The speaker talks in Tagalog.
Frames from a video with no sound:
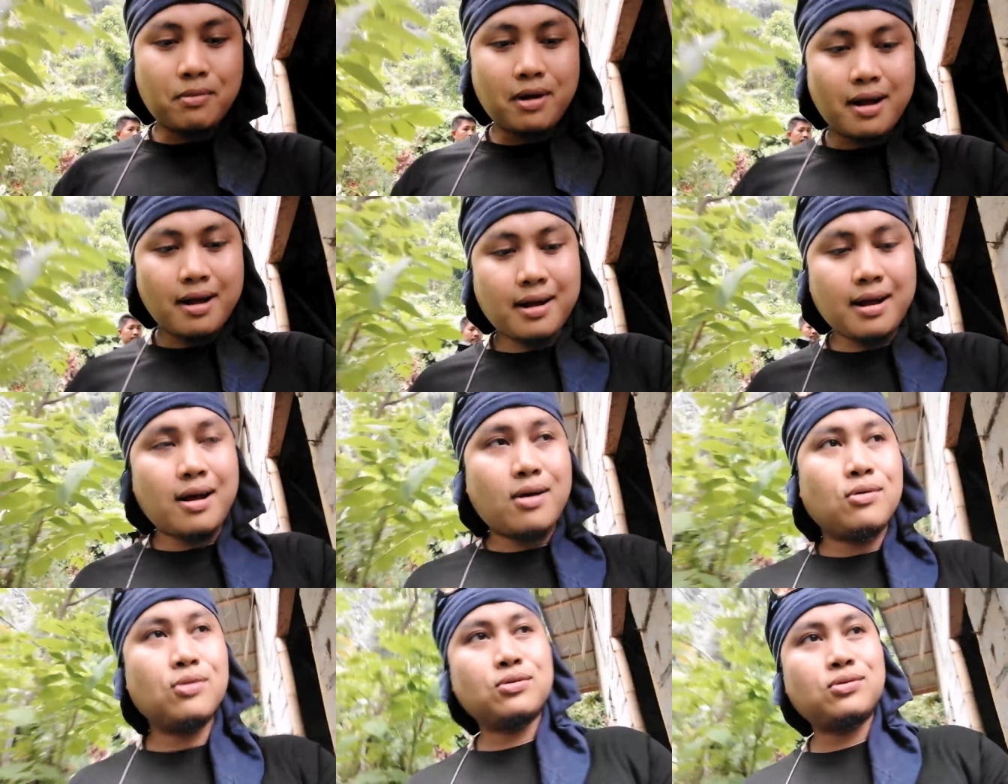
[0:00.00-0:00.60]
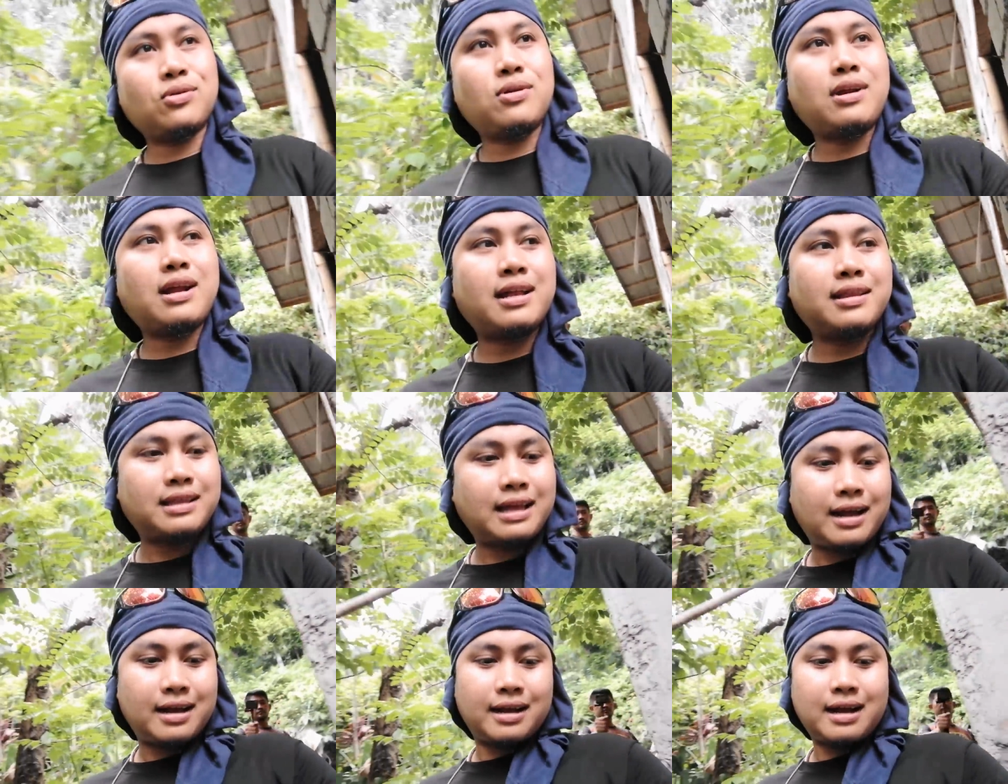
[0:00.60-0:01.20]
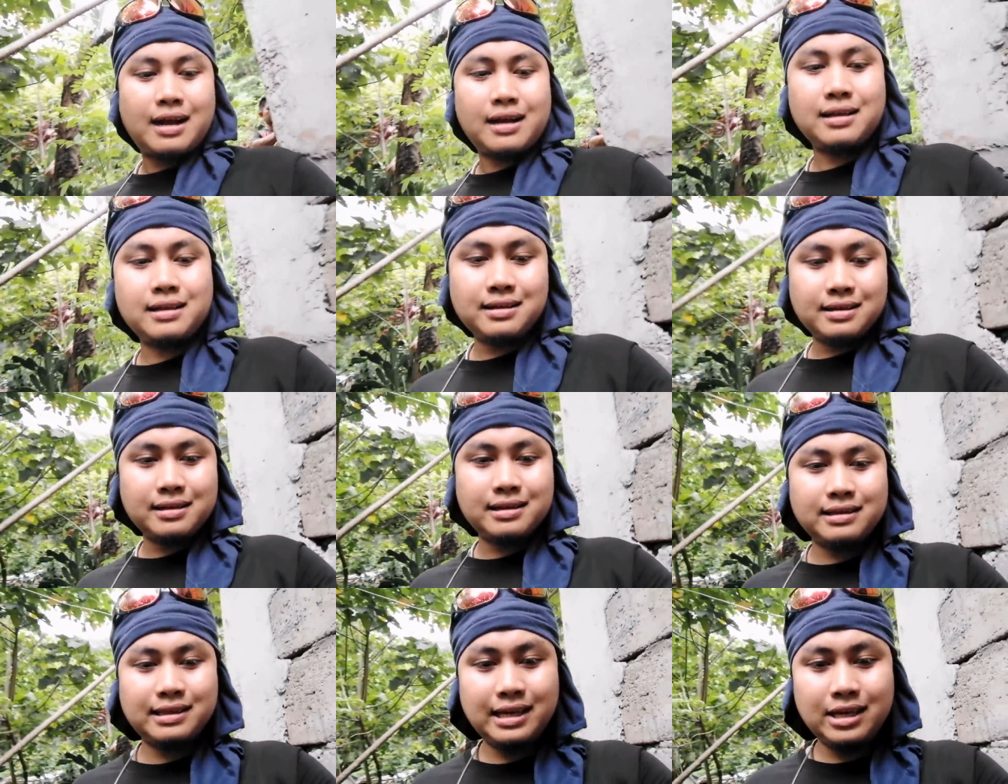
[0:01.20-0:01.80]
po mga kautol at hanggang
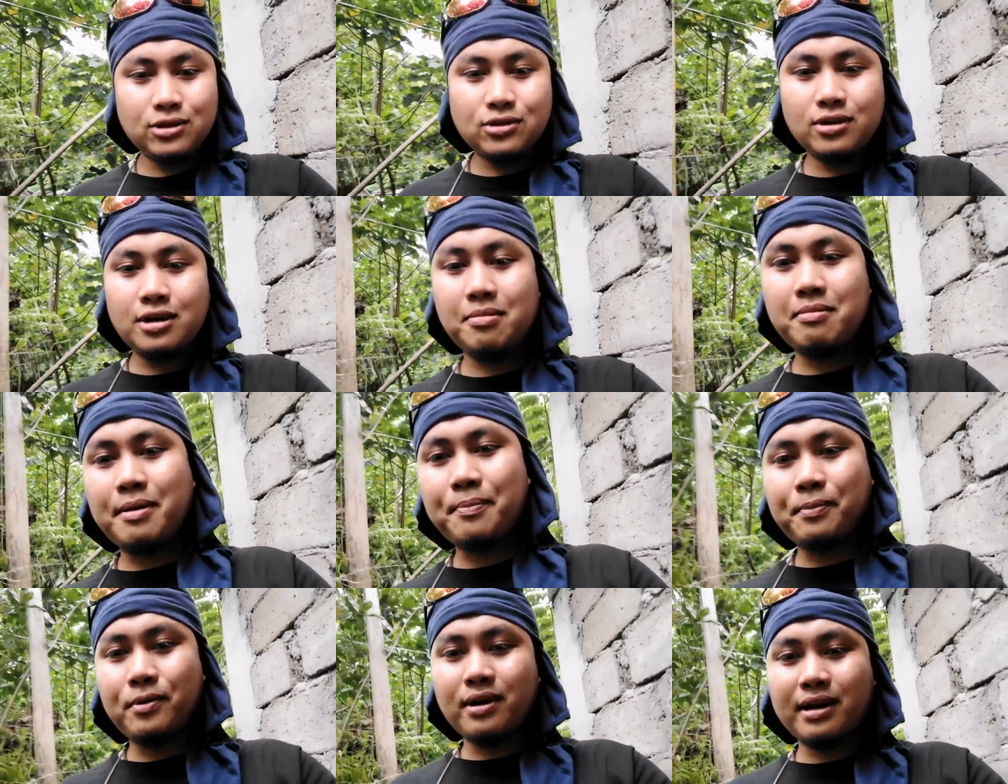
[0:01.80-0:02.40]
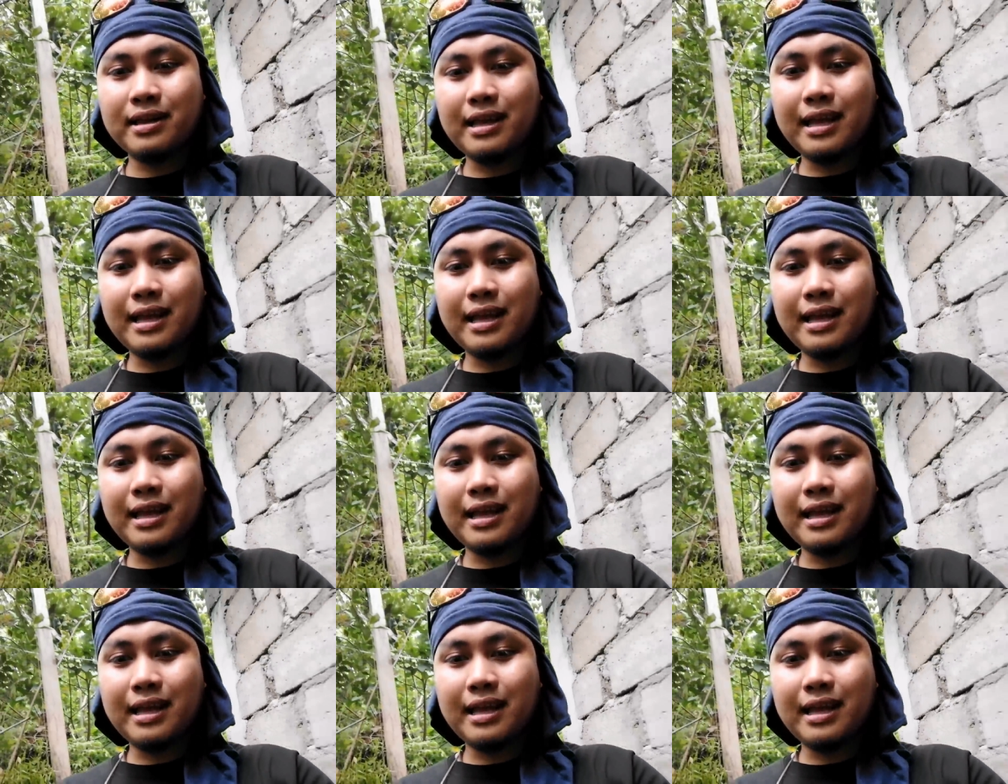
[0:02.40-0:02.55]
dito naman po